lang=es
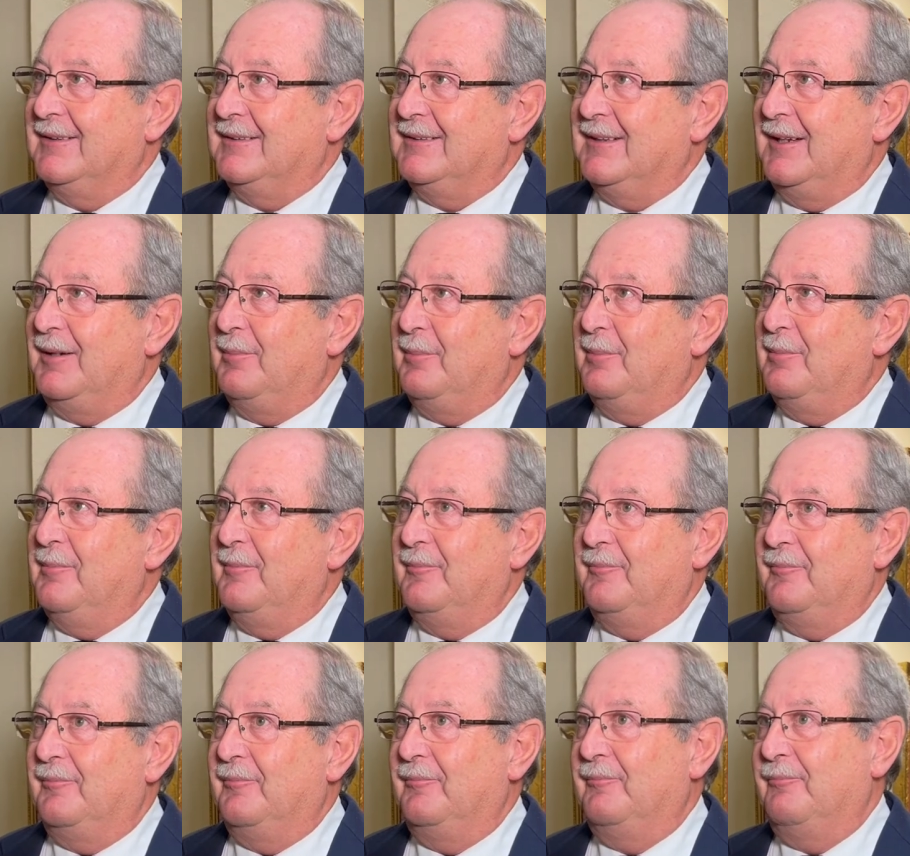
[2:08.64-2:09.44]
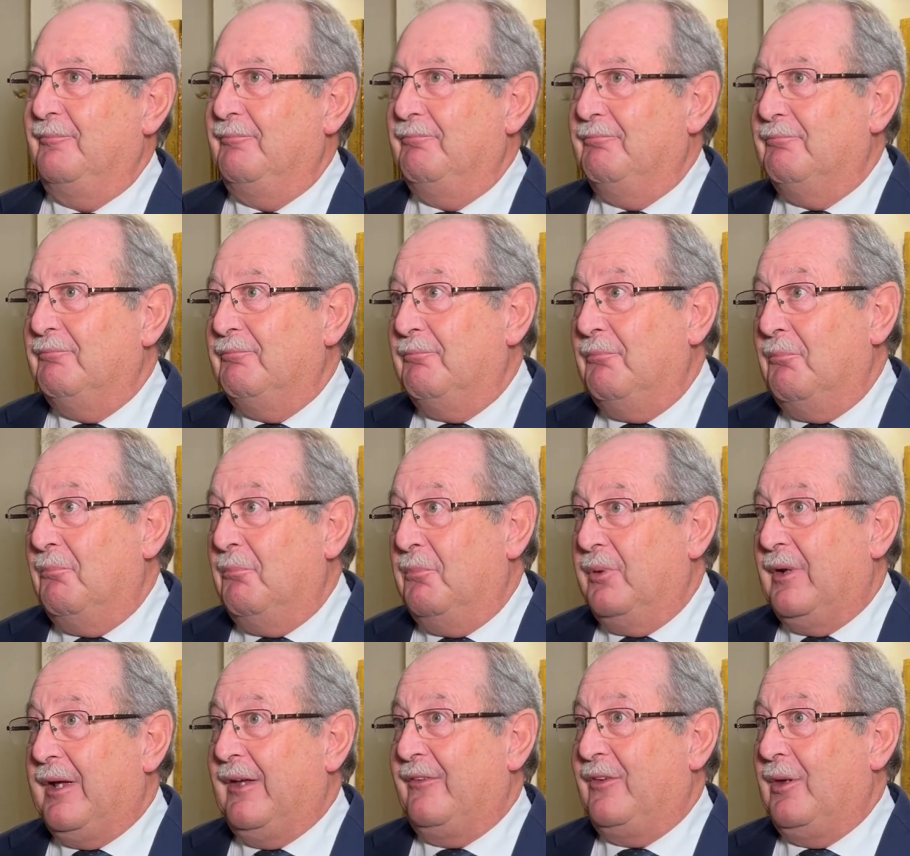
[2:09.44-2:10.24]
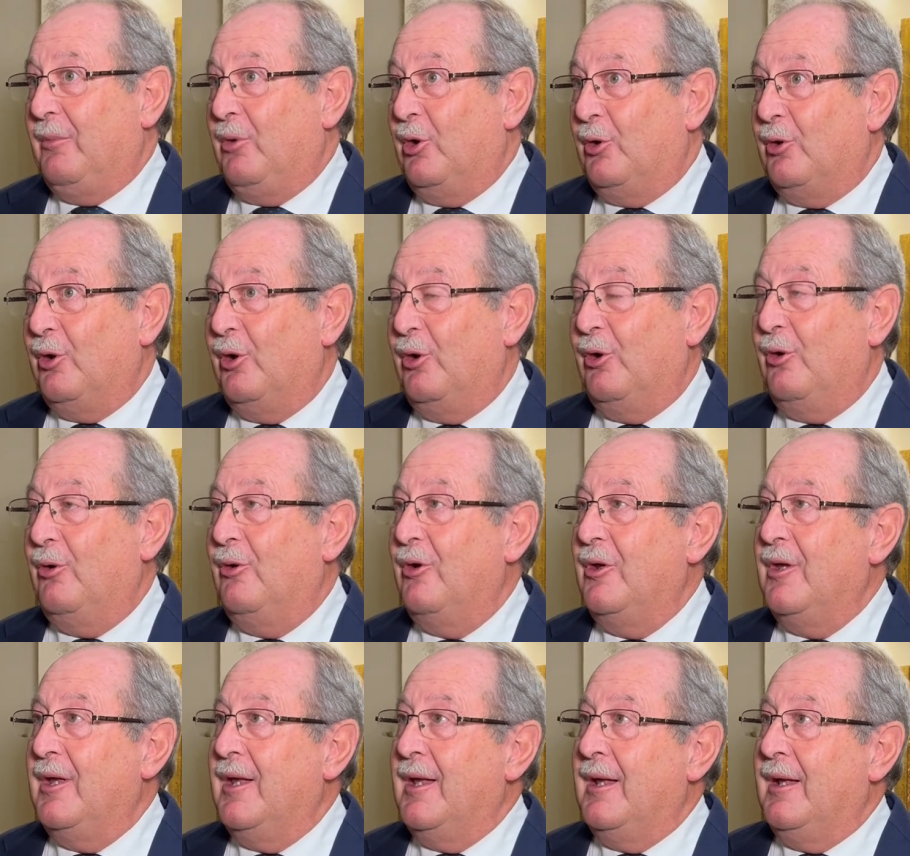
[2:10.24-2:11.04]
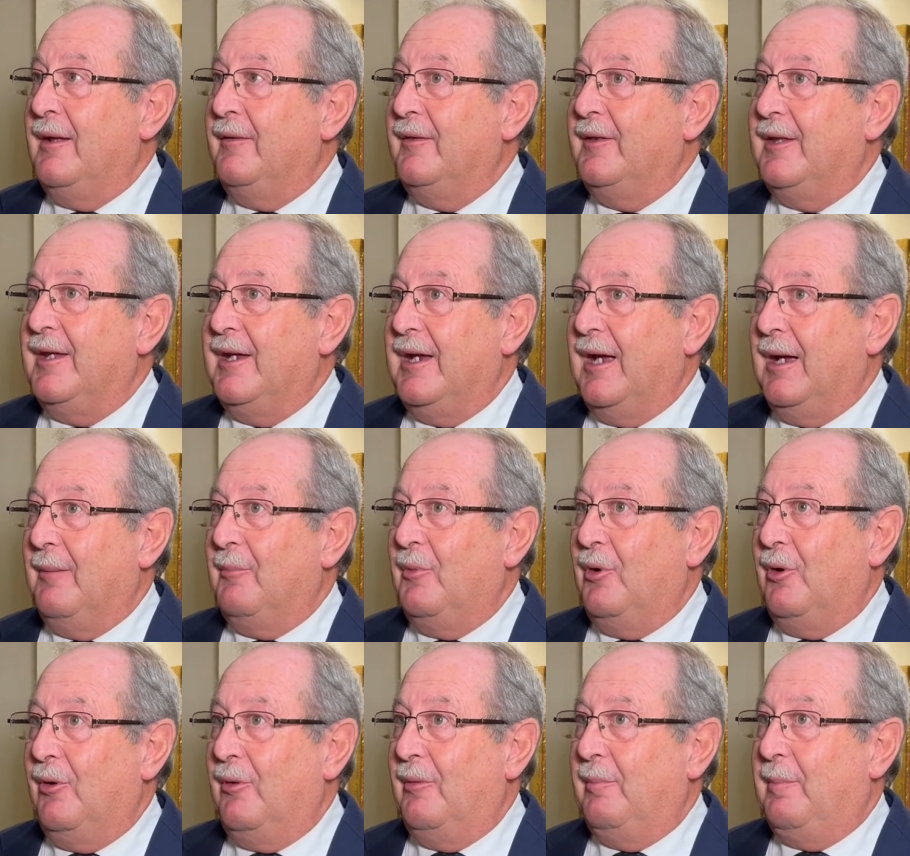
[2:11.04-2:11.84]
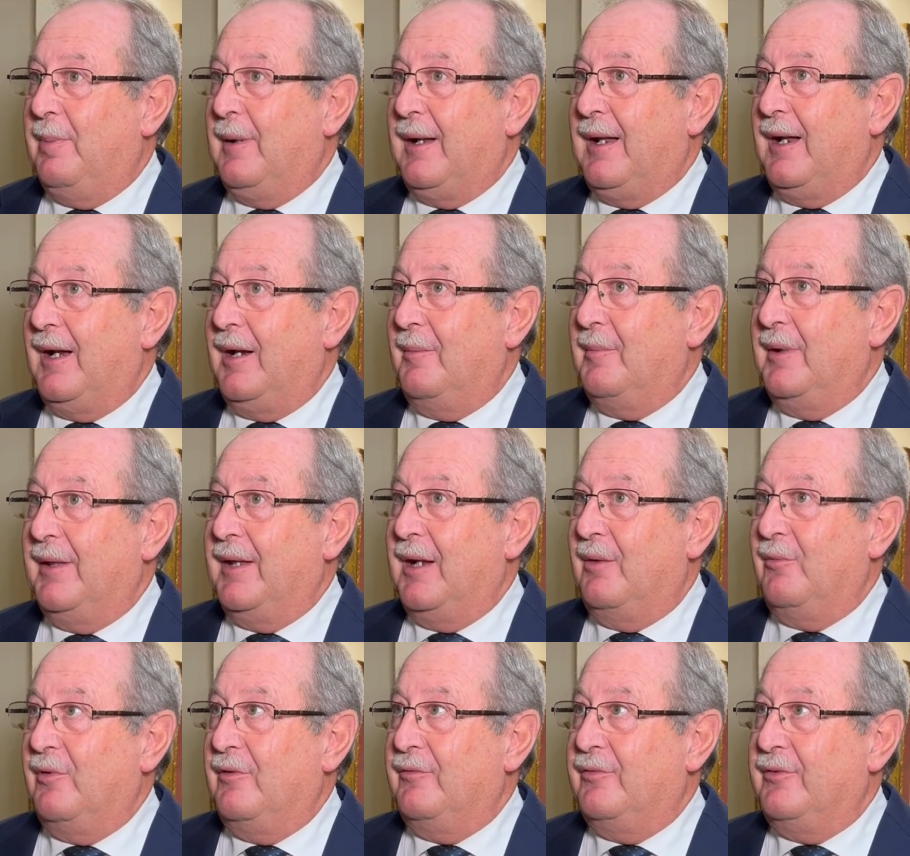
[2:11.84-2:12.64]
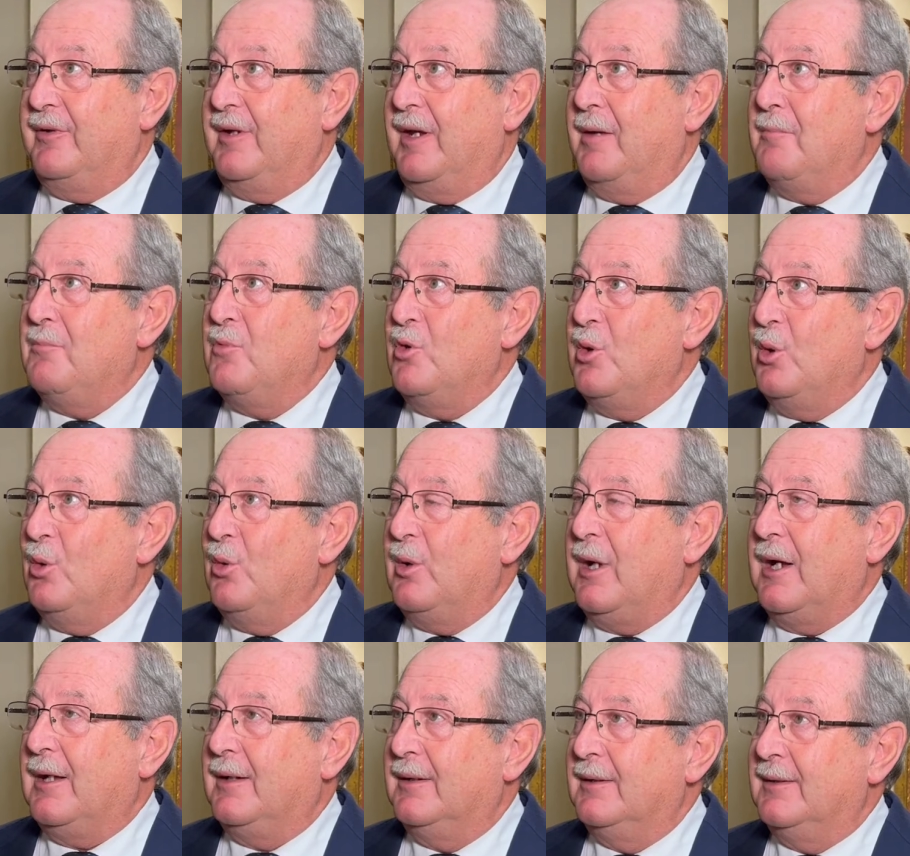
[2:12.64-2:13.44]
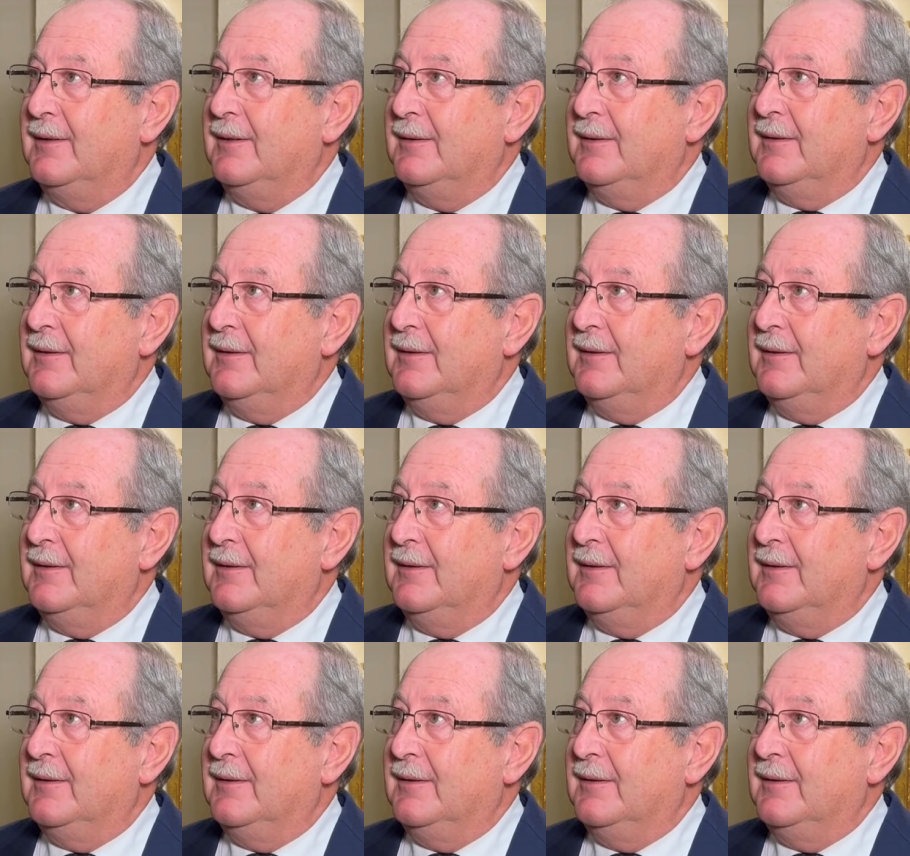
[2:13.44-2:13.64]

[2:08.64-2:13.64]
se, mm, que se votó, digamos, para mandar buen fin es muy dura.